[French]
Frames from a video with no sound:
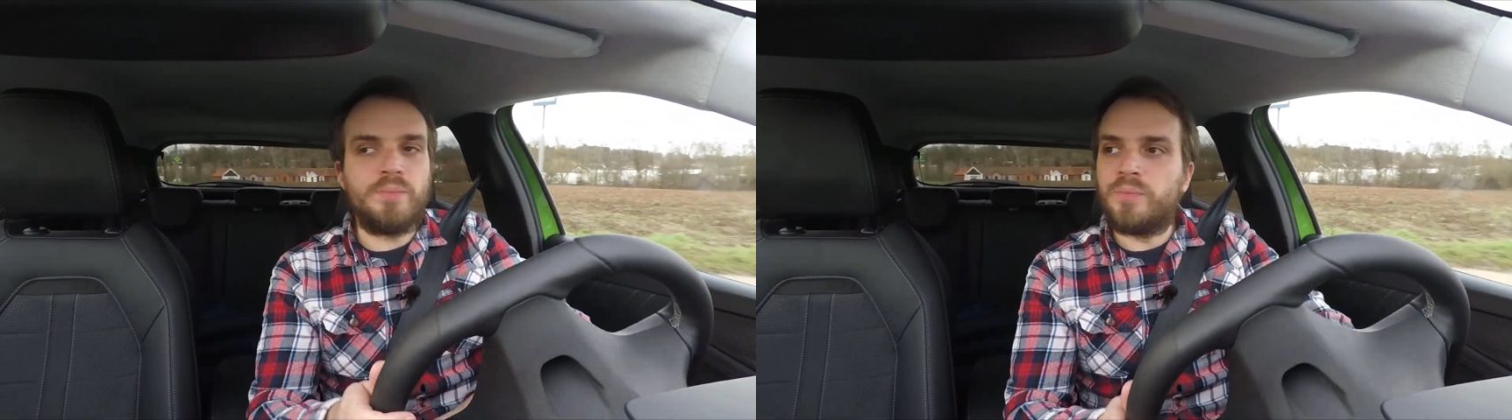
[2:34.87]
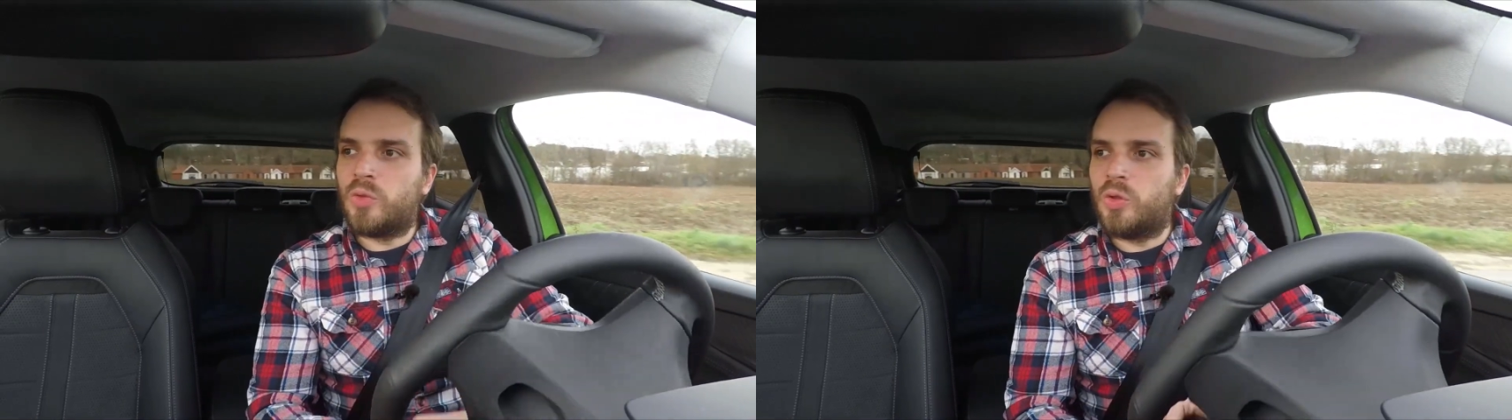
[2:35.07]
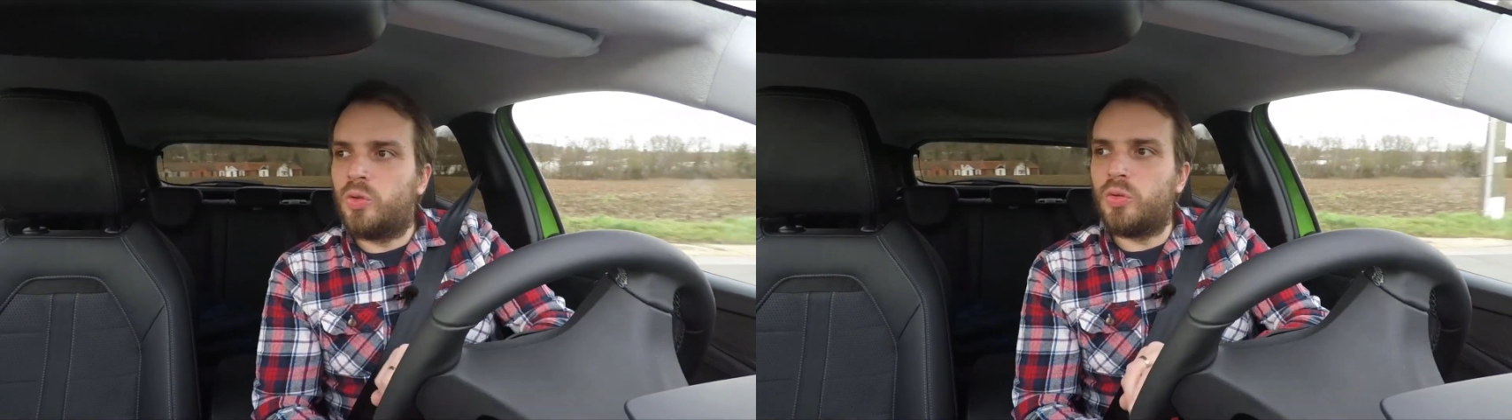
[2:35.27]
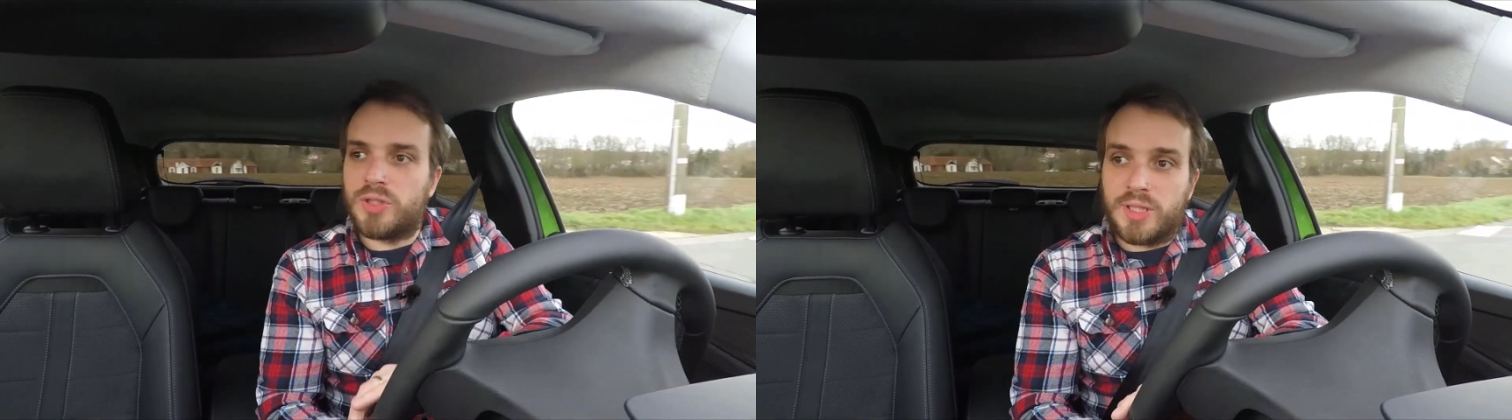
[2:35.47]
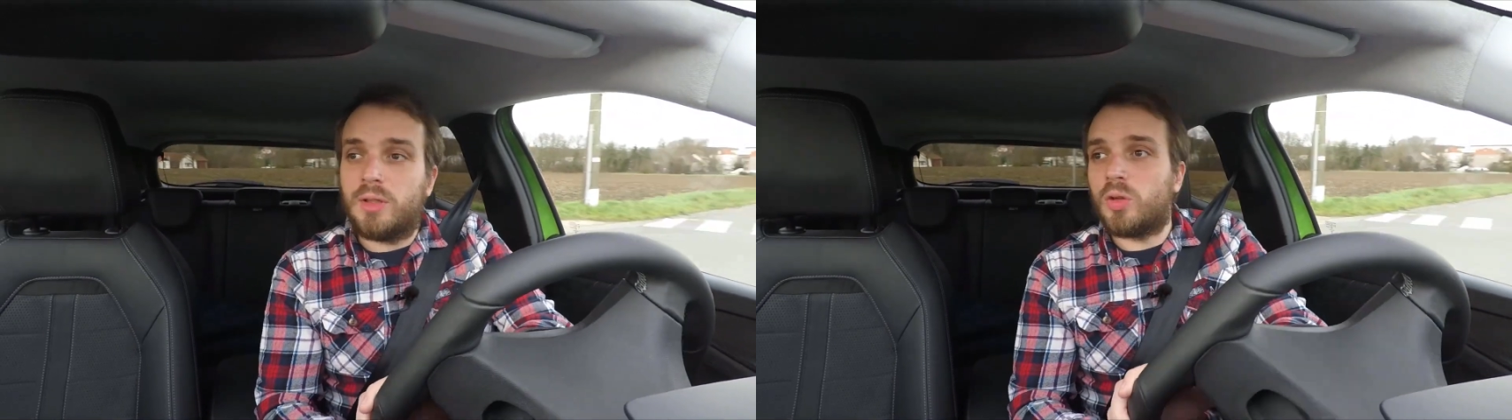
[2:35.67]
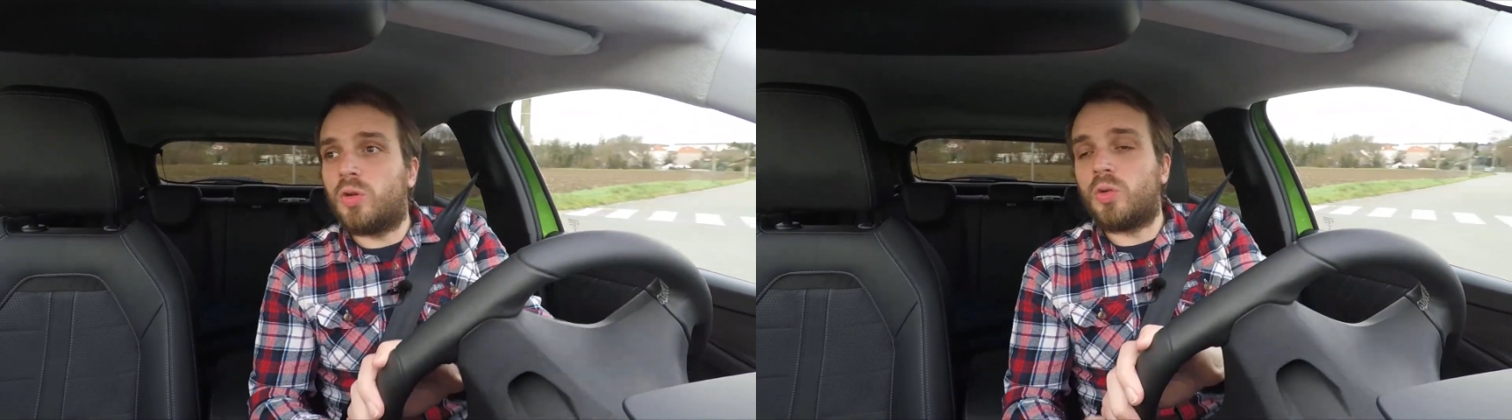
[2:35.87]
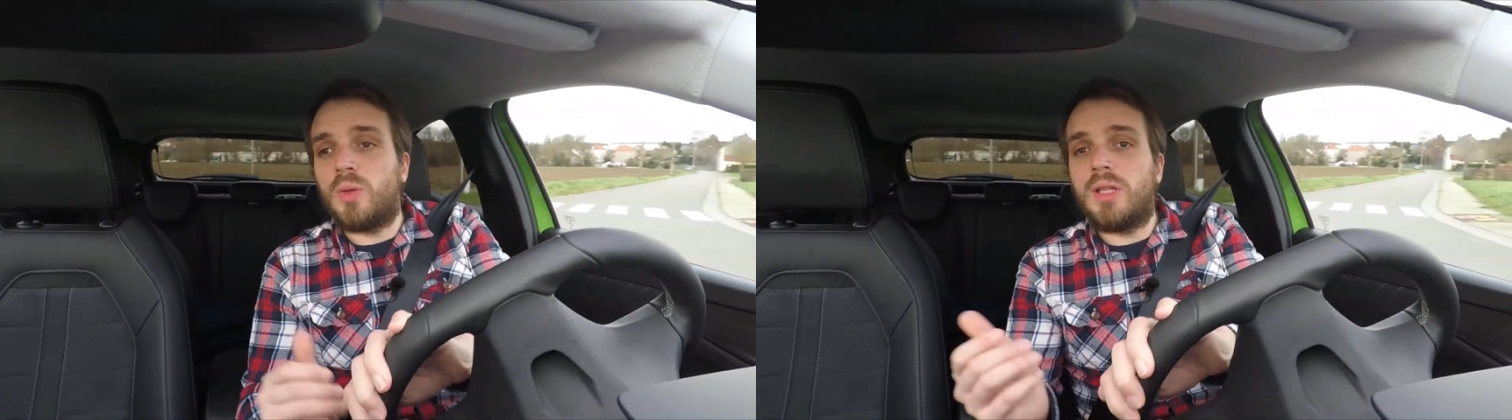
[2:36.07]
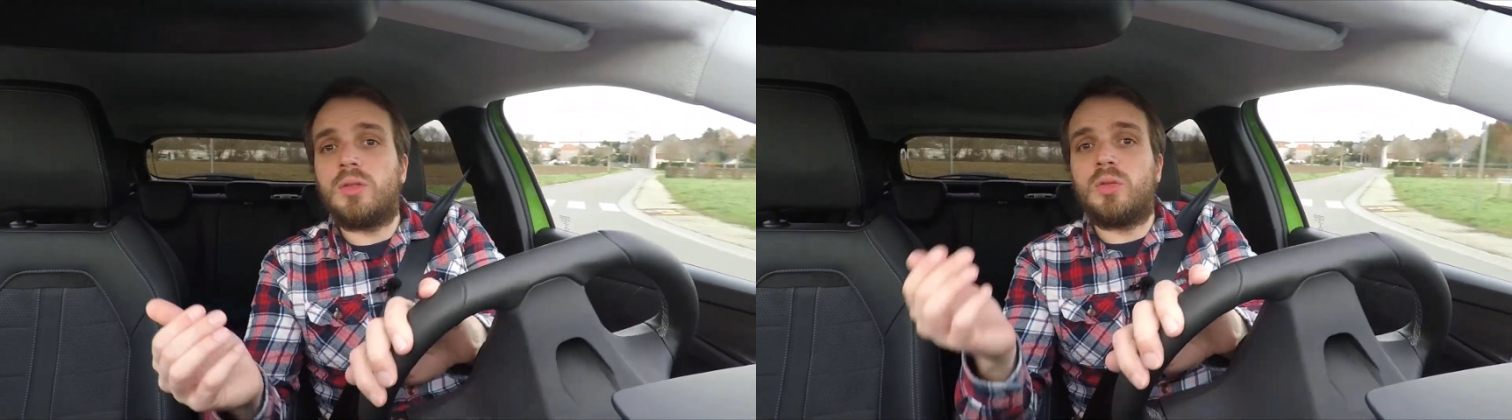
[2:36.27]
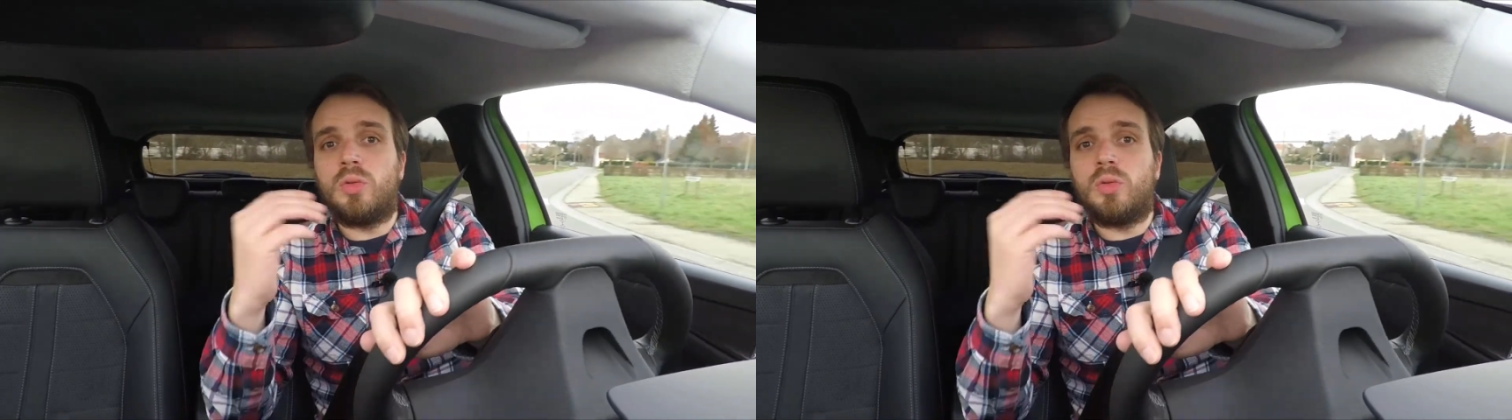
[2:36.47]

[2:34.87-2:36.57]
du style de conduite